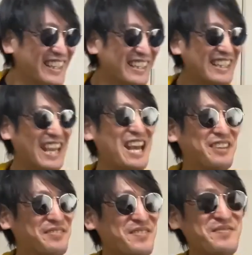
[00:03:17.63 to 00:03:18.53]
いや、
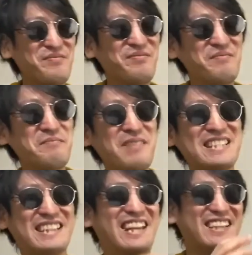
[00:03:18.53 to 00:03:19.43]

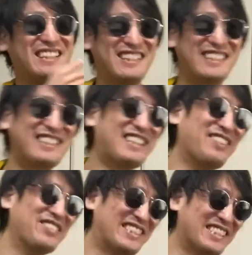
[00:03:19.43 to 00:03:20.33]
マジで
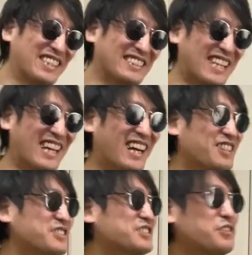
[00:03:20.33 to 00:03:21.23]
勘弁してください。あの、そ